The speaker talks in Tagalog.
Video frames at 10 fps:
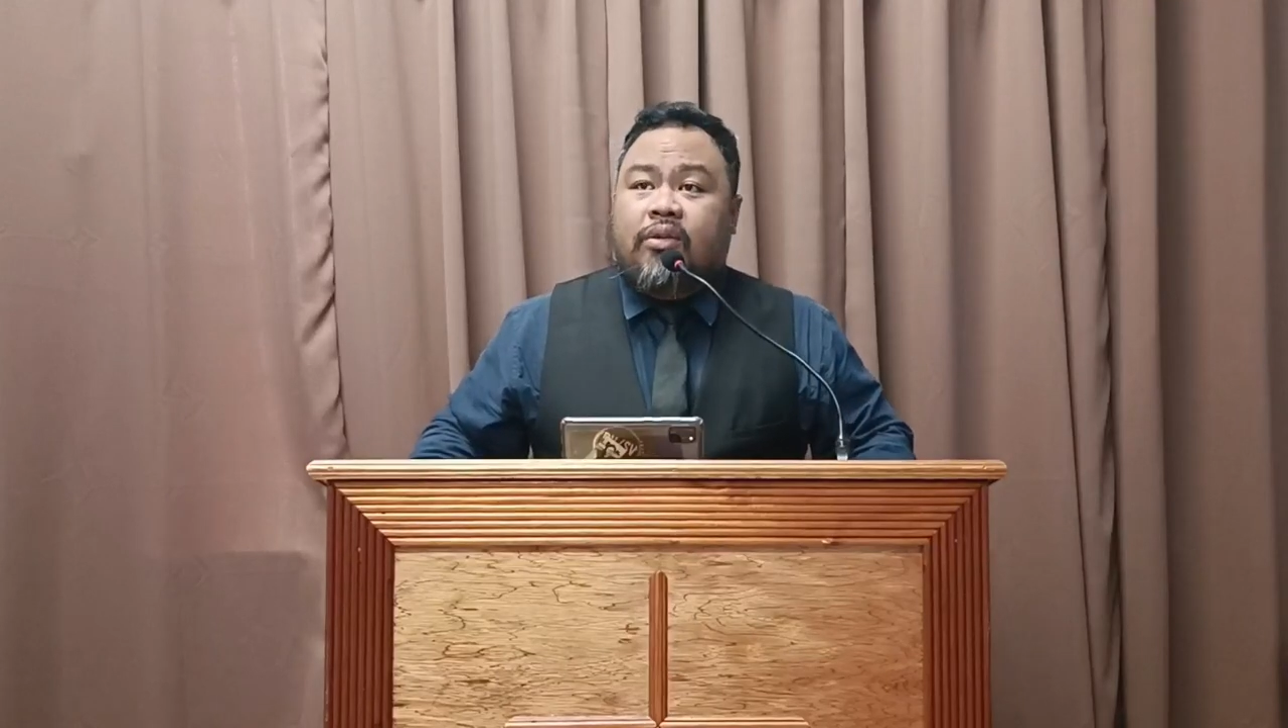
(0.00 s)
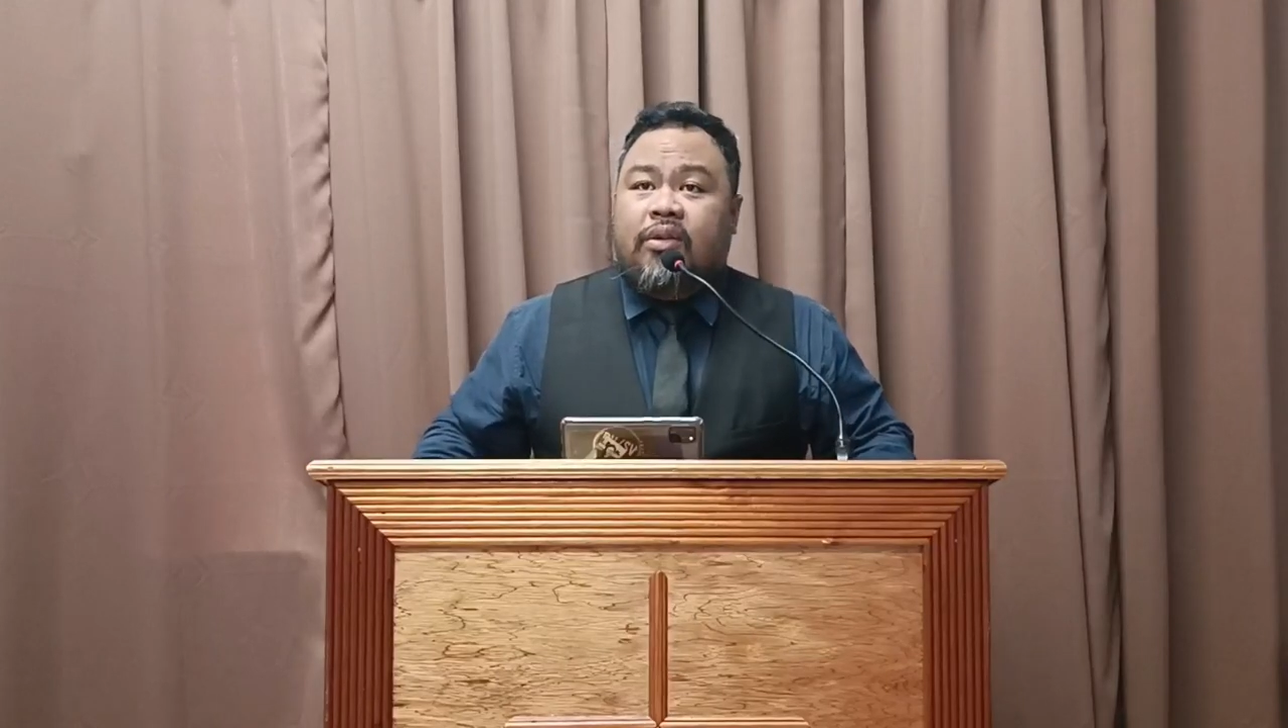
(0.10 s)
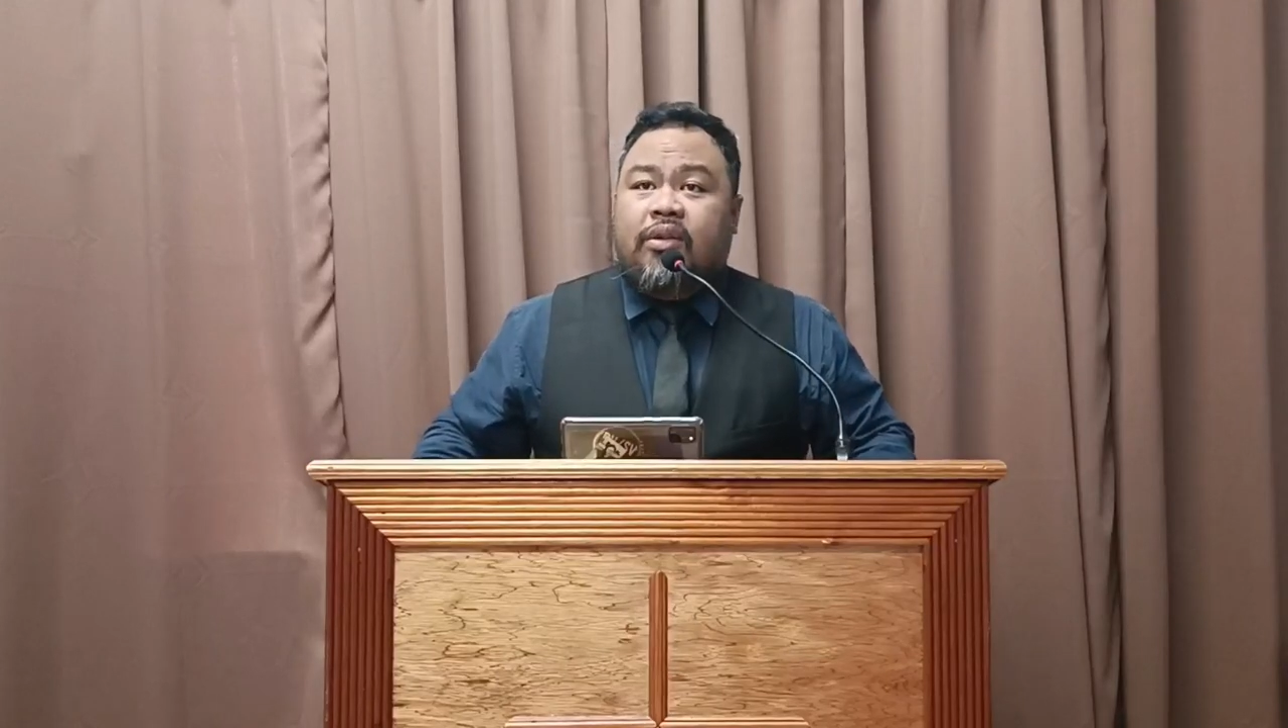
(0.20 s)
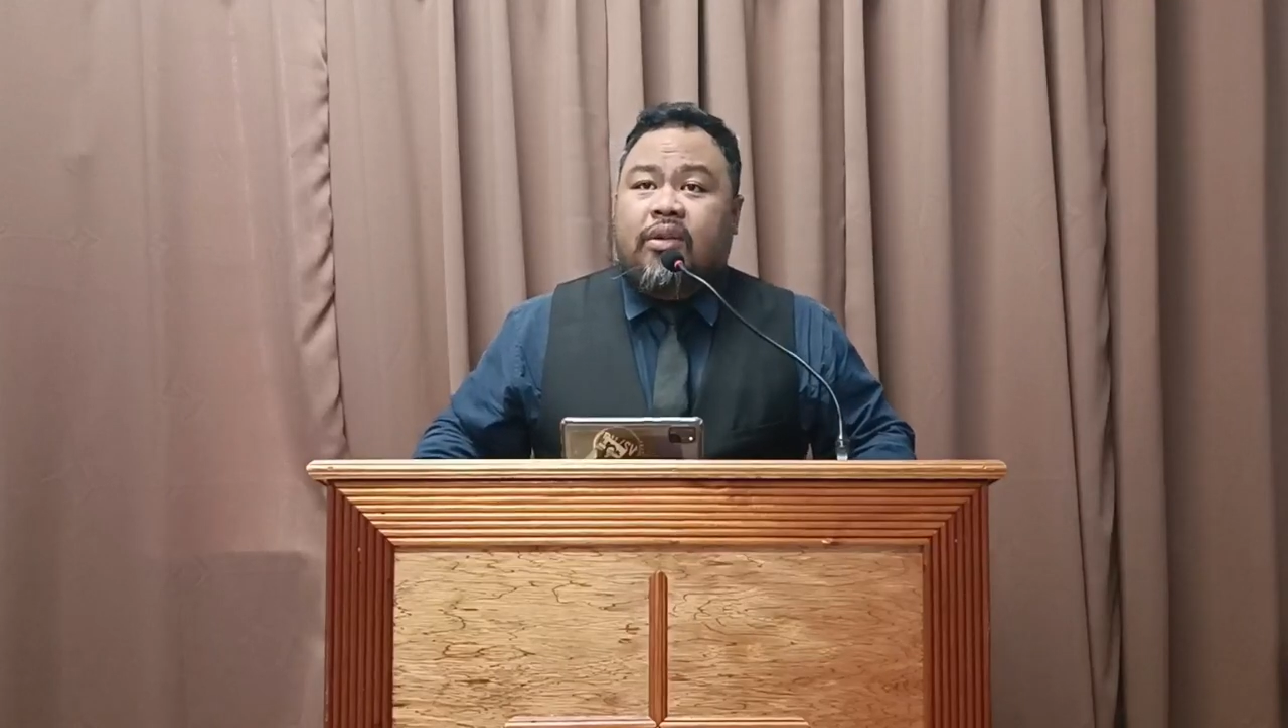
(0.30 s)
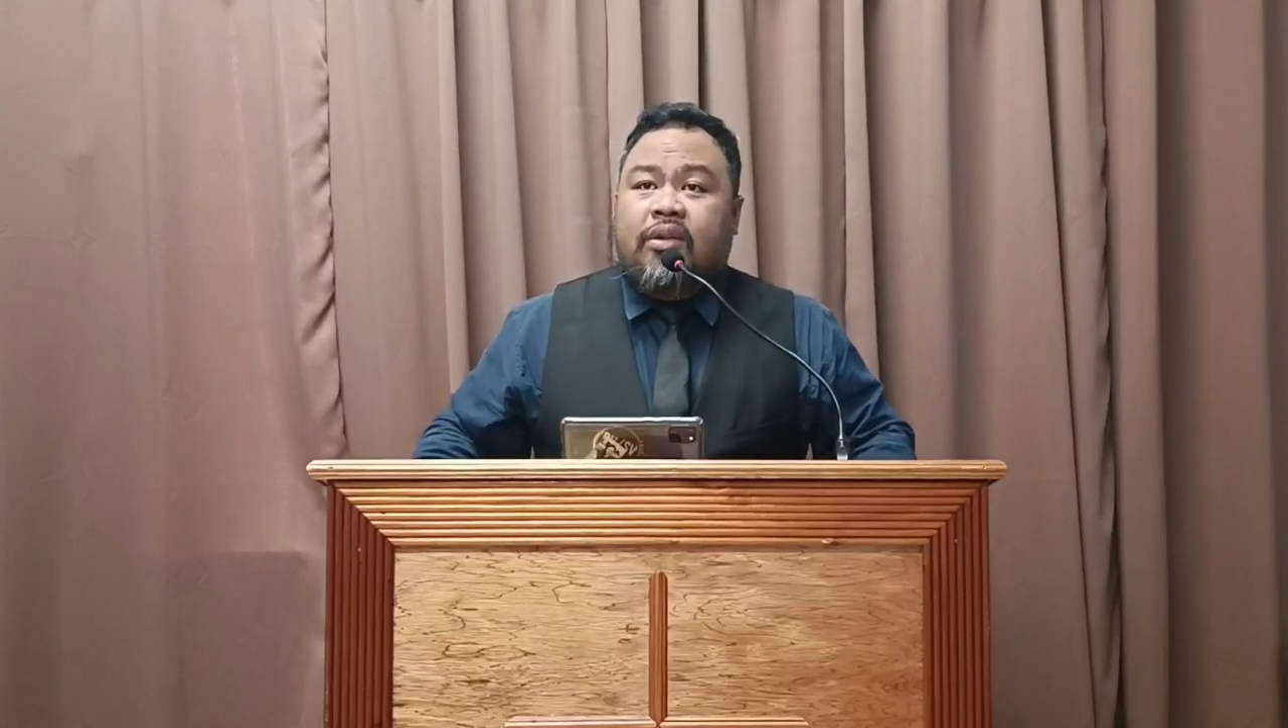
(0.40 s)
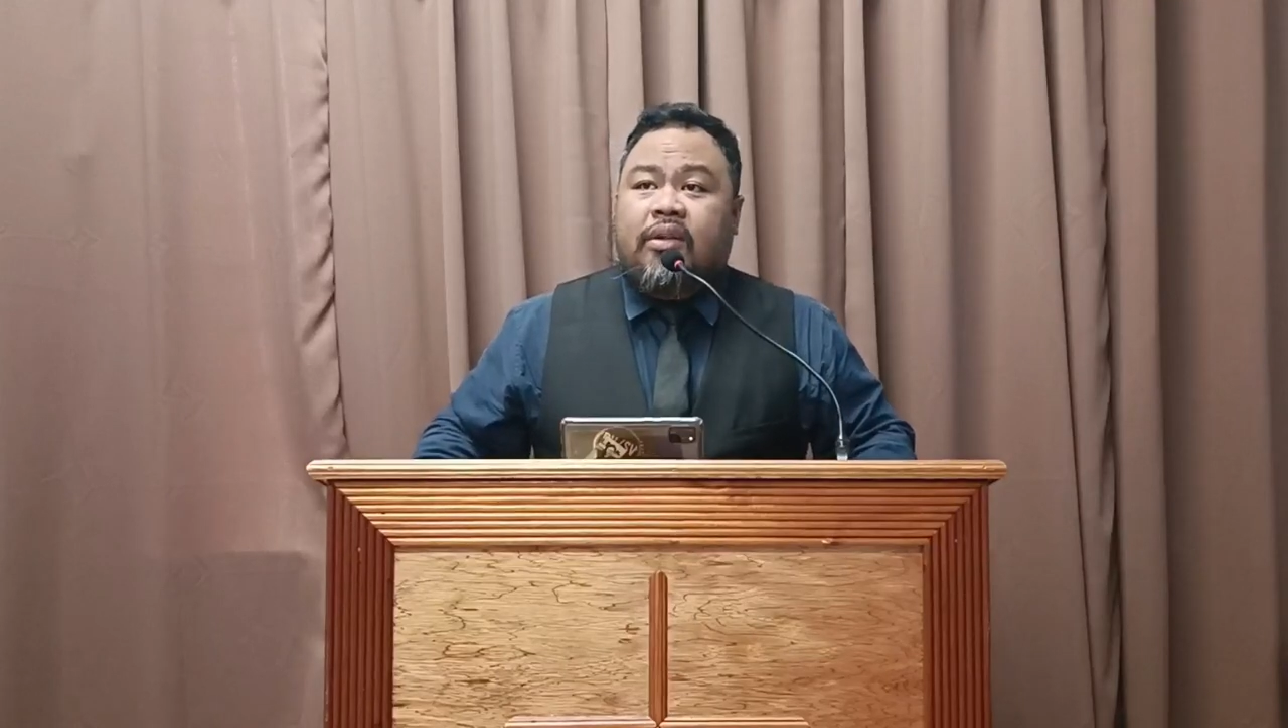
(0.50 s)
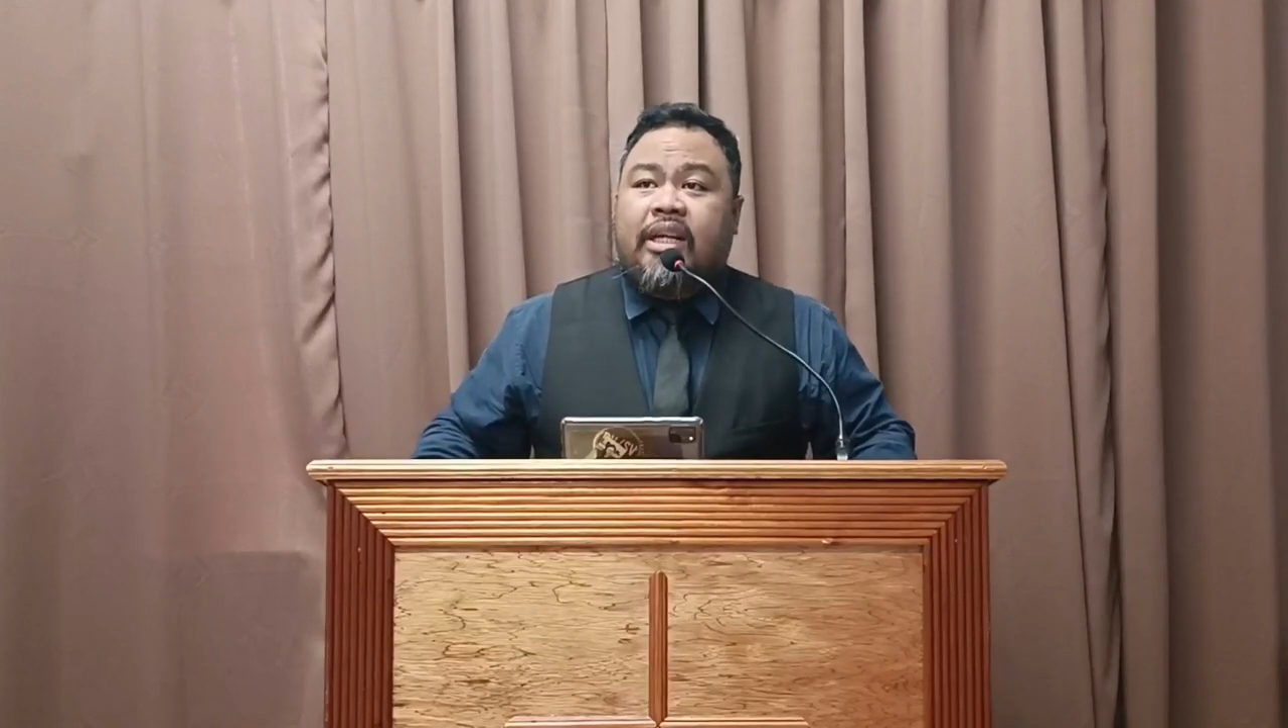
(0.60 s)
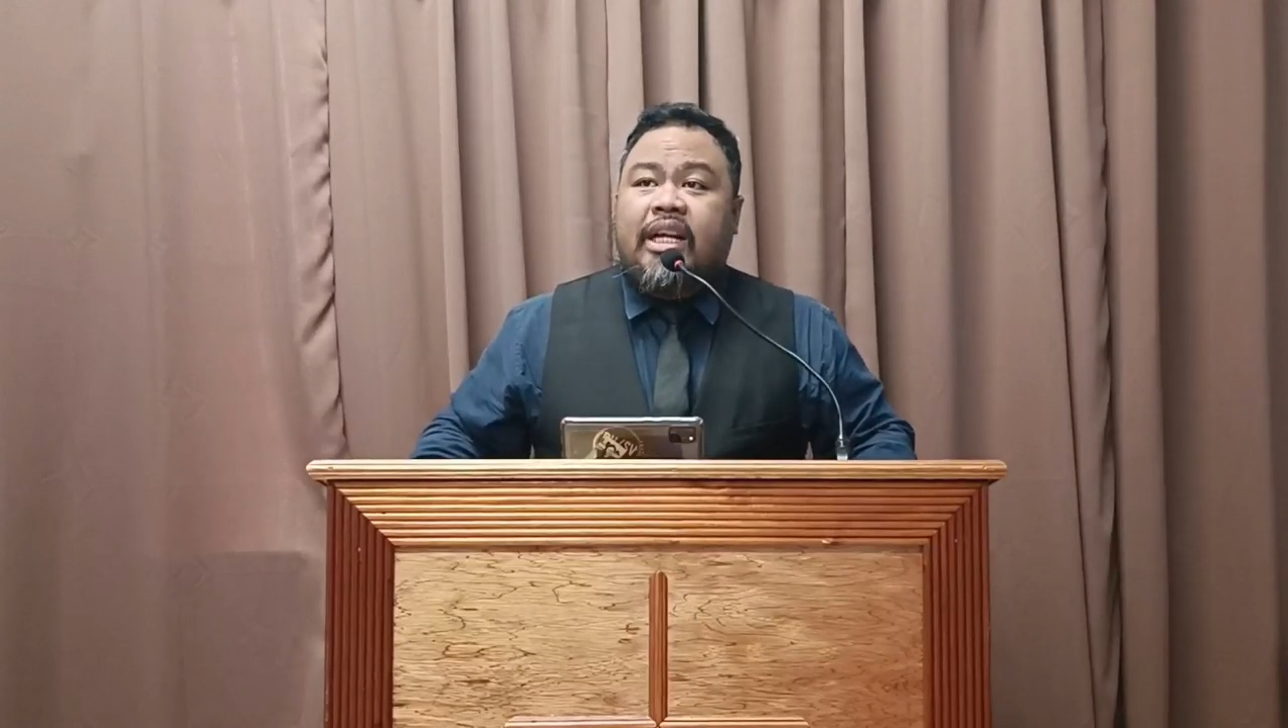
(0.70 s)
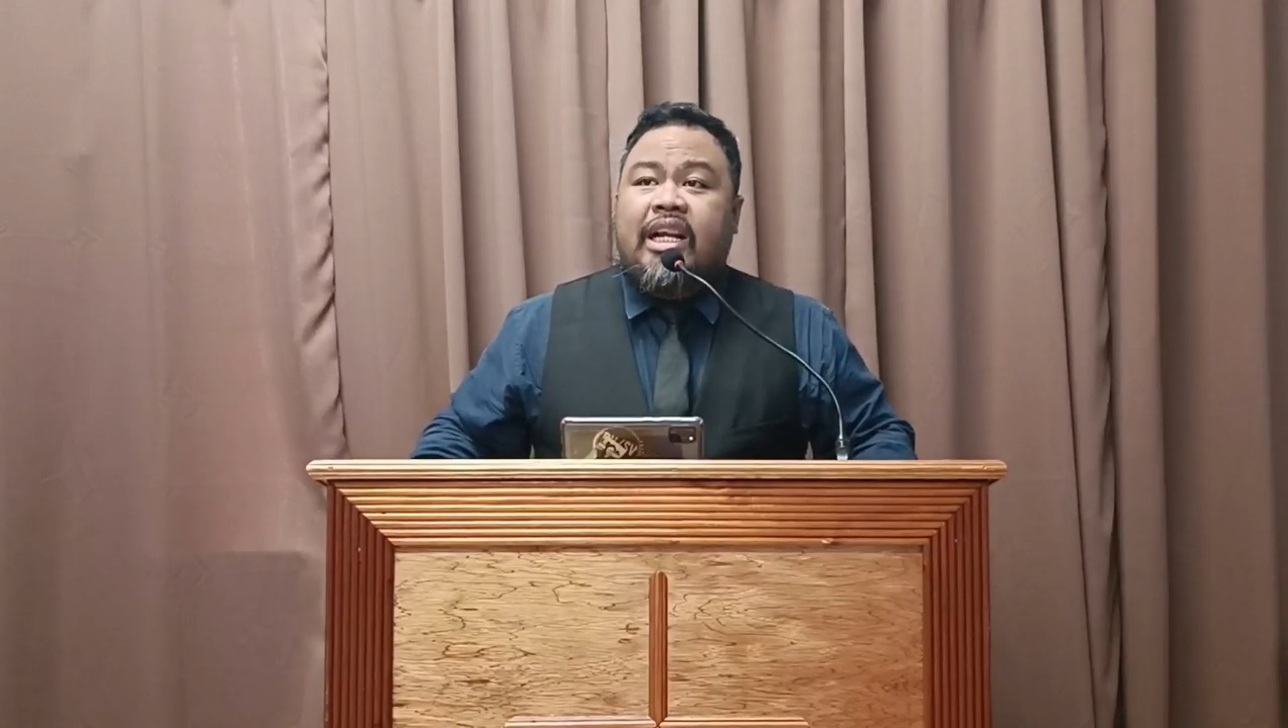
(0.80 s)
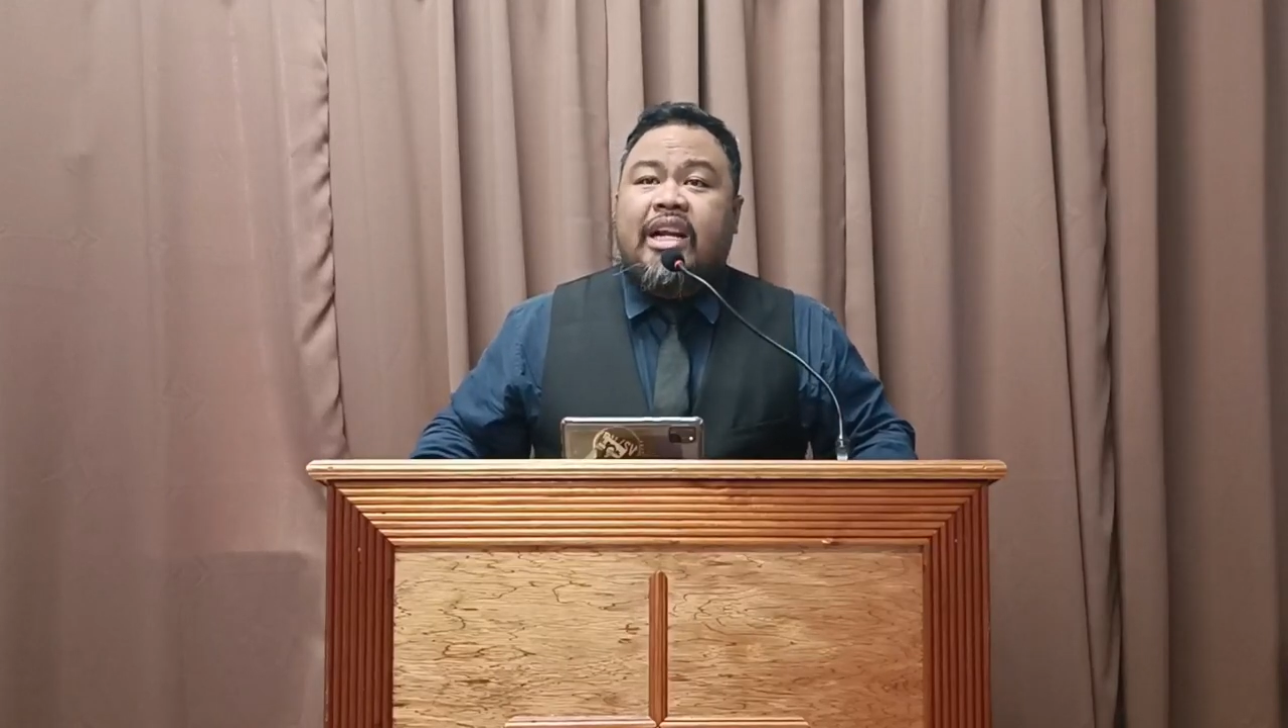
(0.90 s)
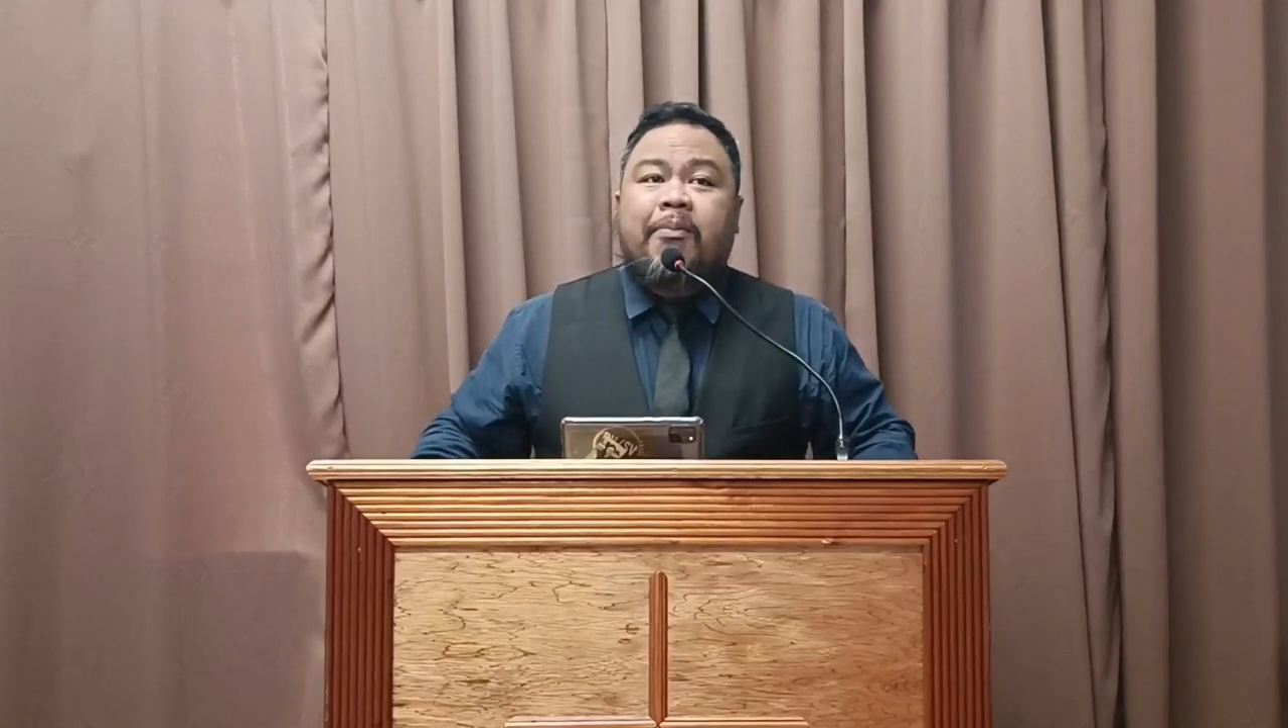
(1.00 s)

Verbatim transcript: Kailan ba talaga ang